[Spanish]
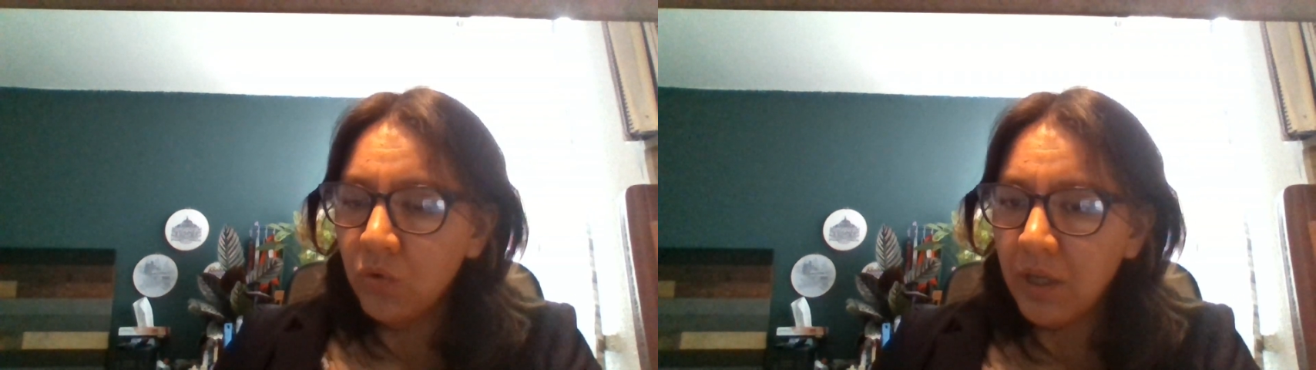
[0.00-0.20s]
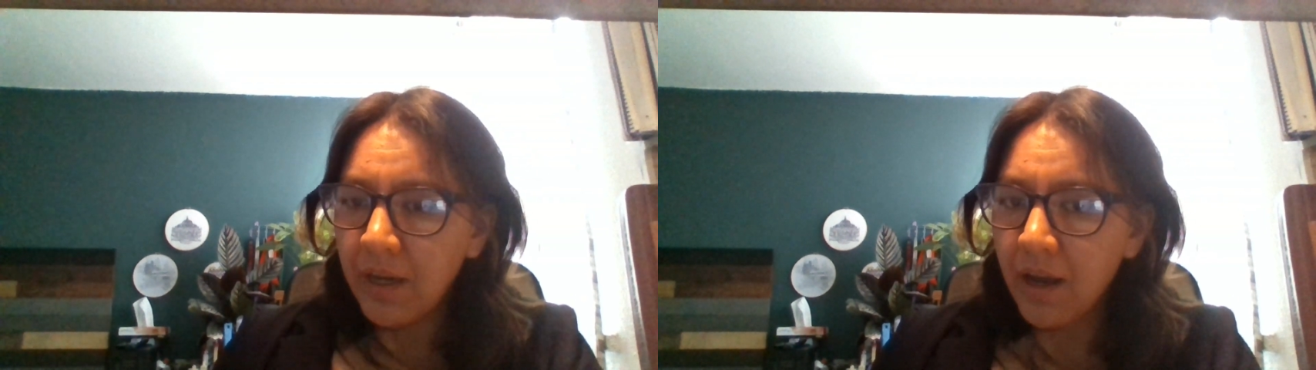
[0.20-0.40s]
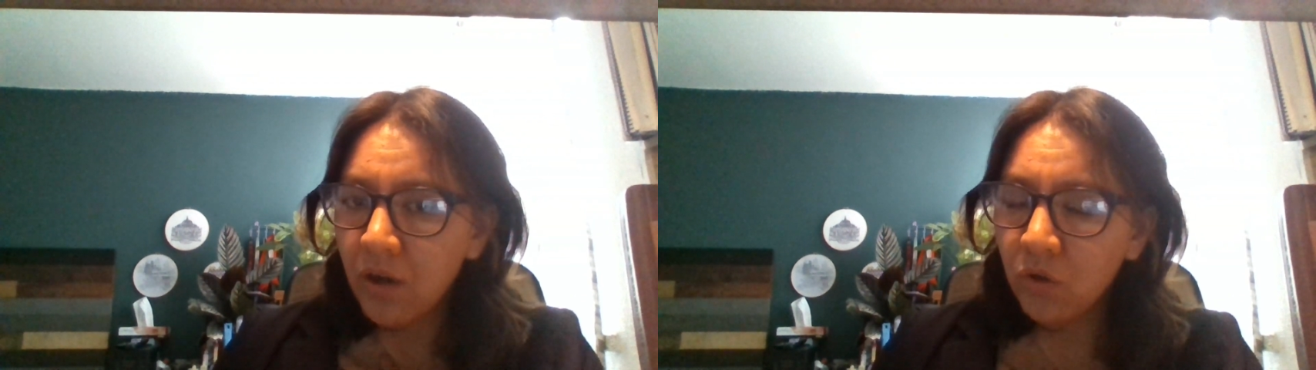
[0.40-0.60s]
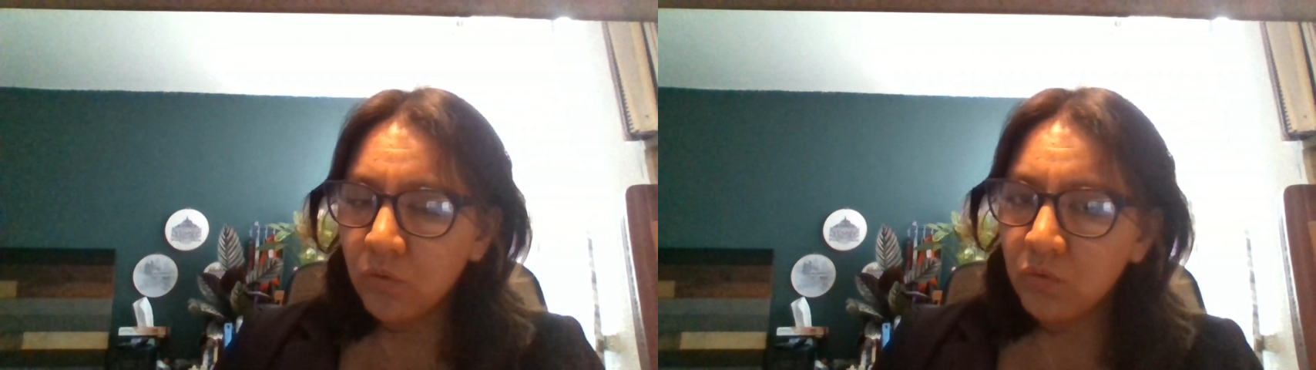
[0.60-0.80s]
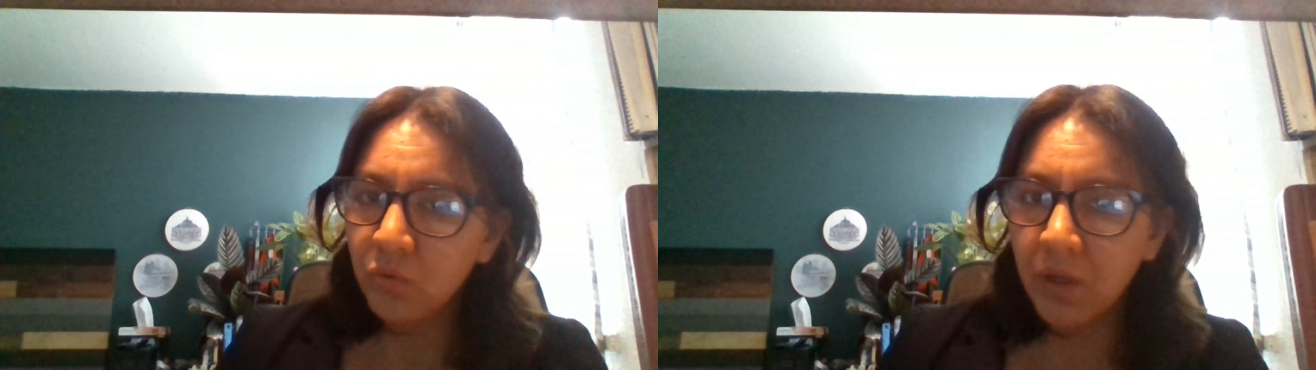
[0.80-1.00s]
tarea
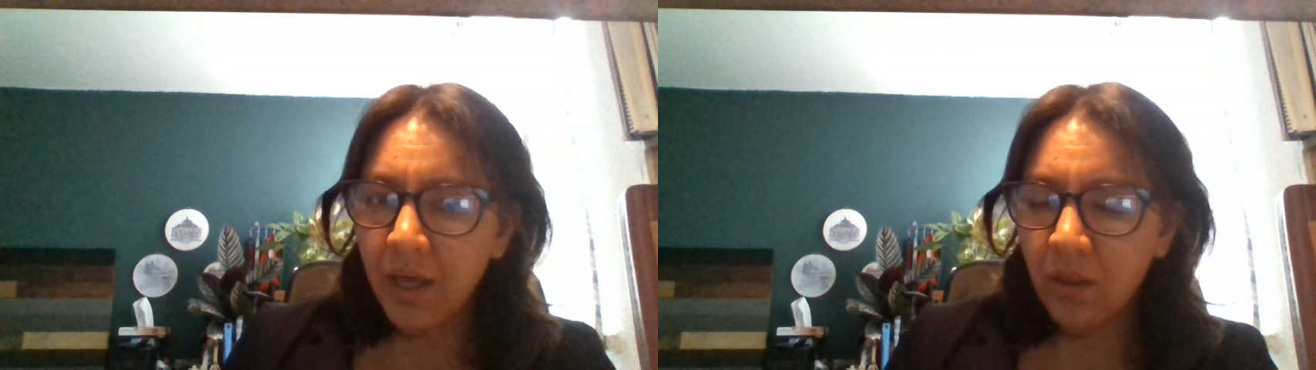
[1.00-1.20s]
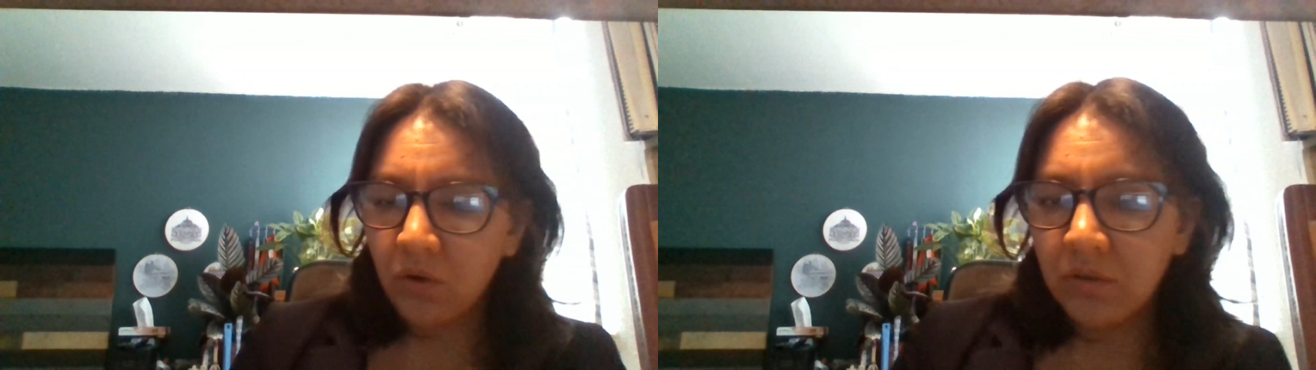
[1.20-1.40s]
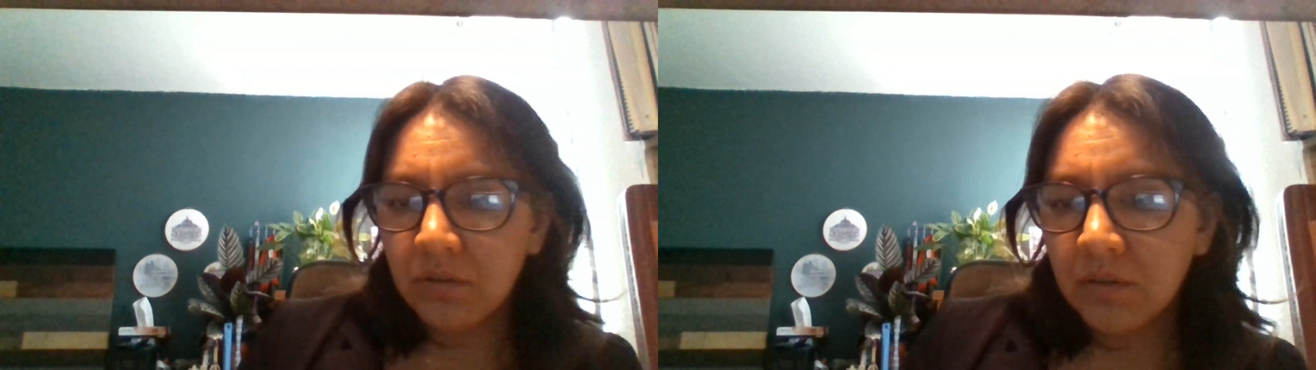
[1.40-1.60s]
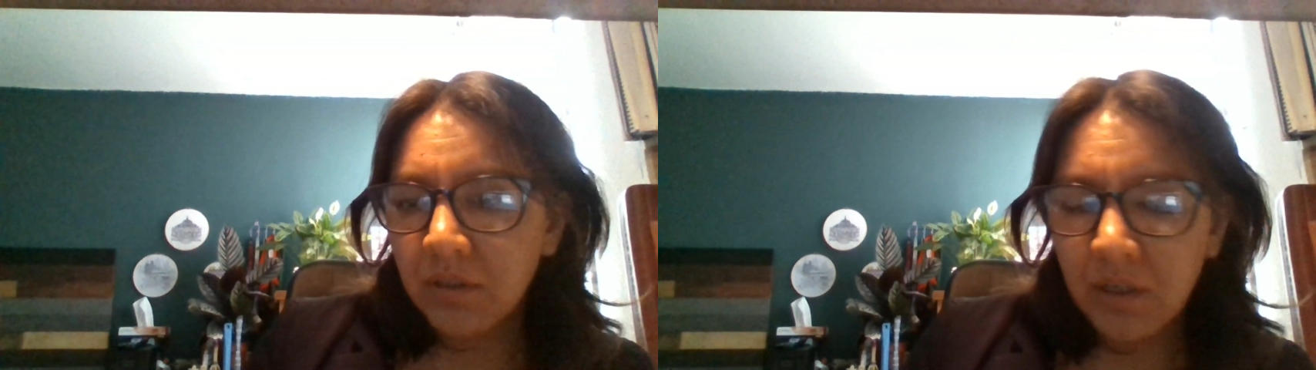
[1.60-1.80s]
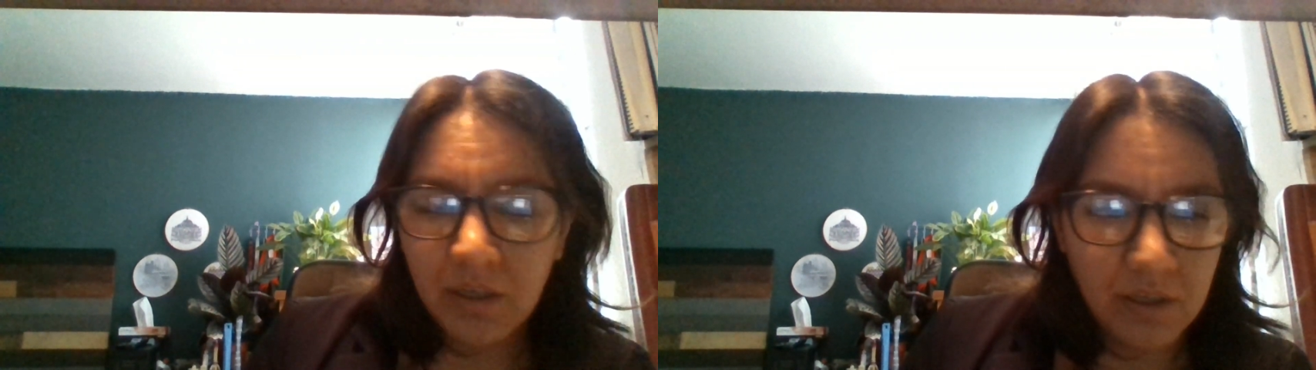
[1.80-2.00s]
con cuidado.
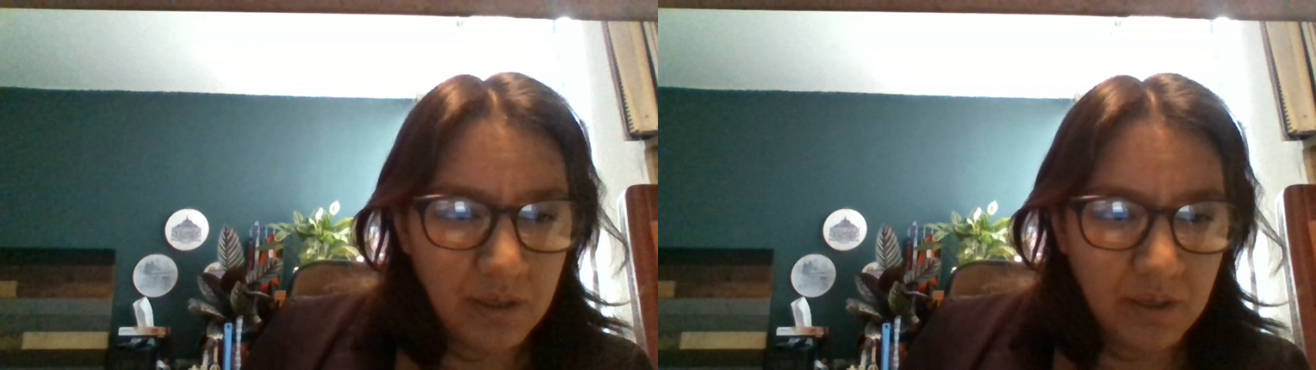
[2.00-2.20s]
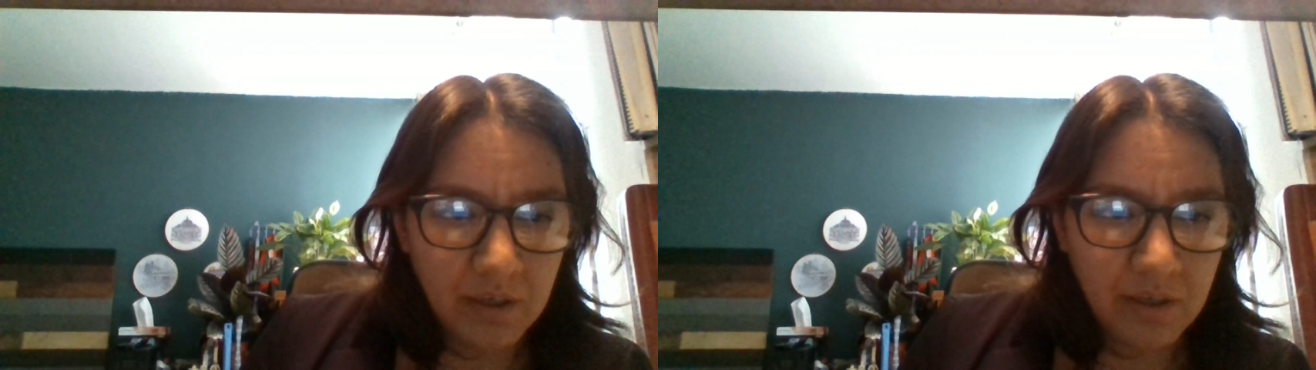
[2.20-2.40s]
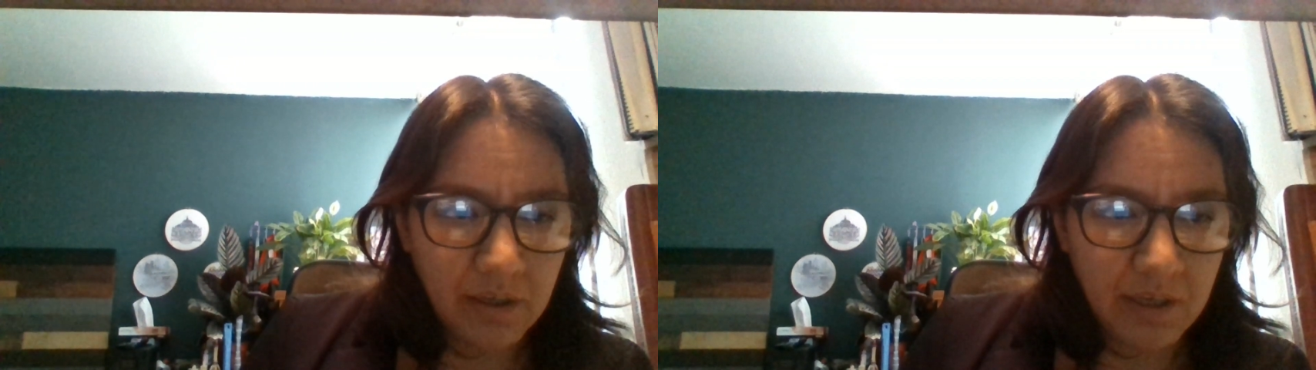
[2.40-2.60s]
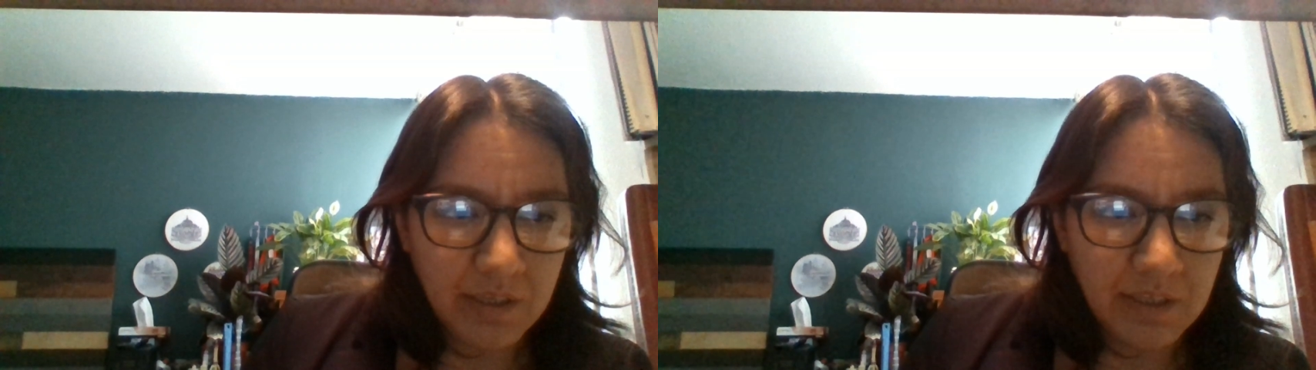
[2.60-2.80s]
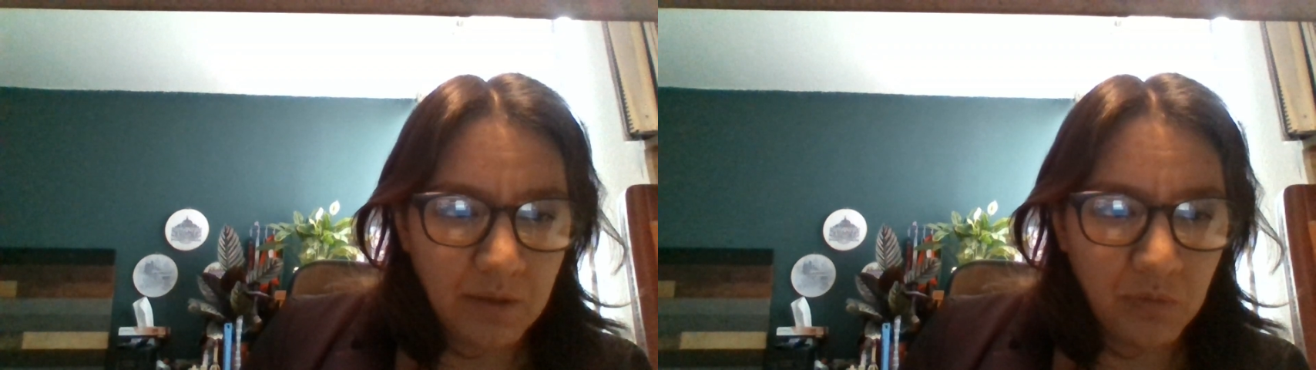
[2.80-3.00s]
Que
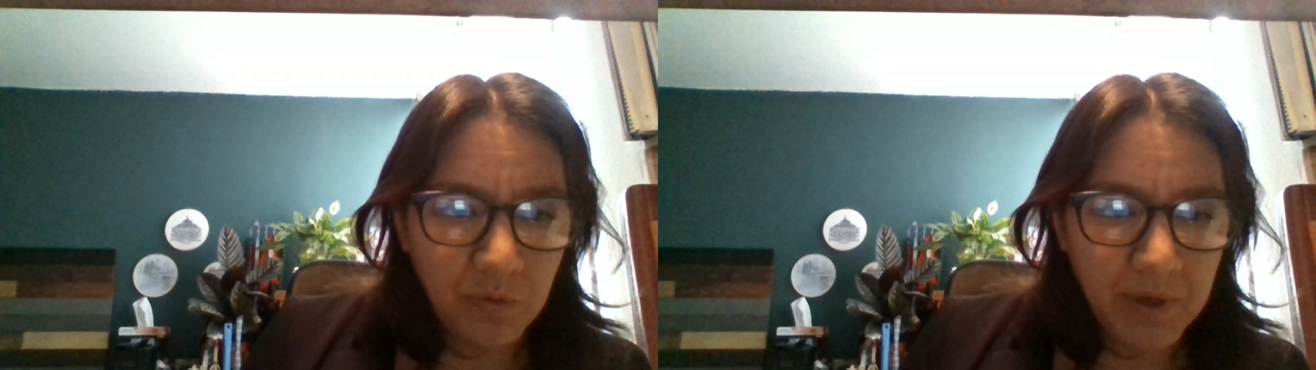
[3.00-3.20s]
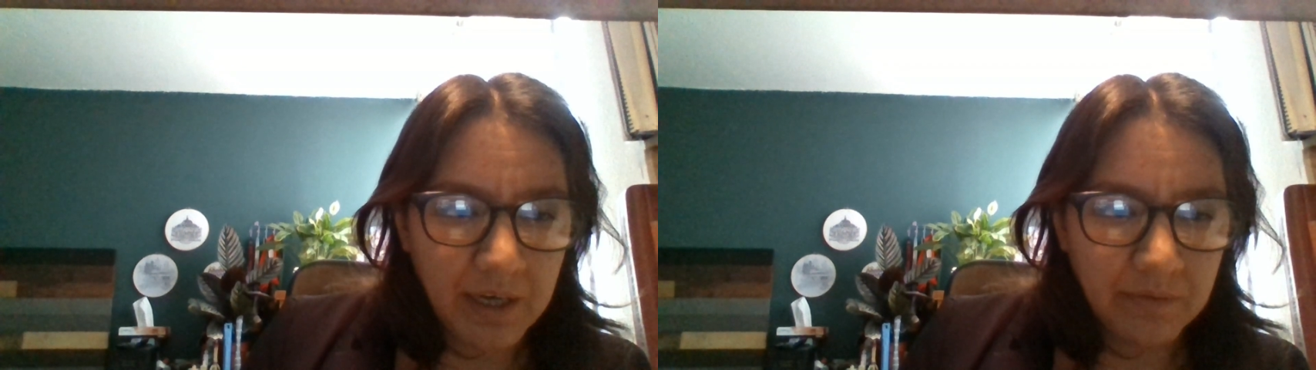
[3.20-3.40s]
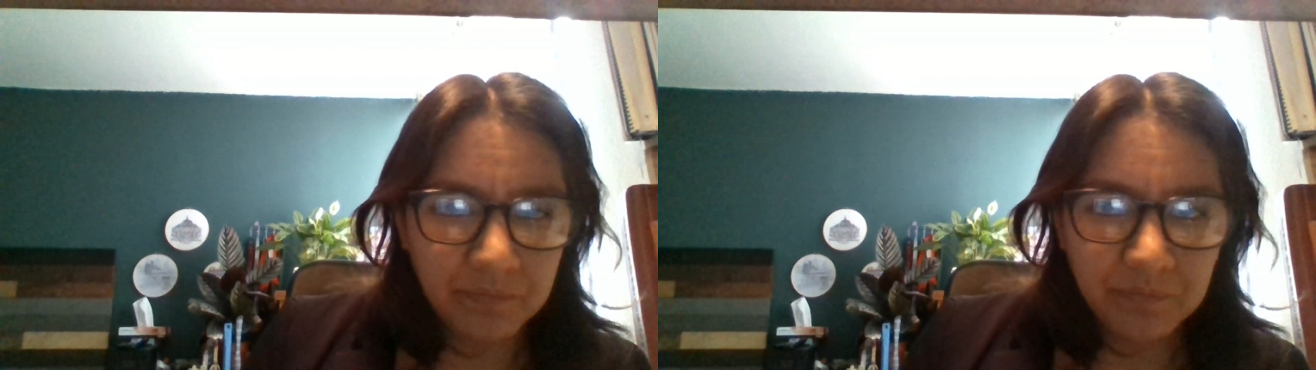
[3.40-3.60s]
estén muy bien.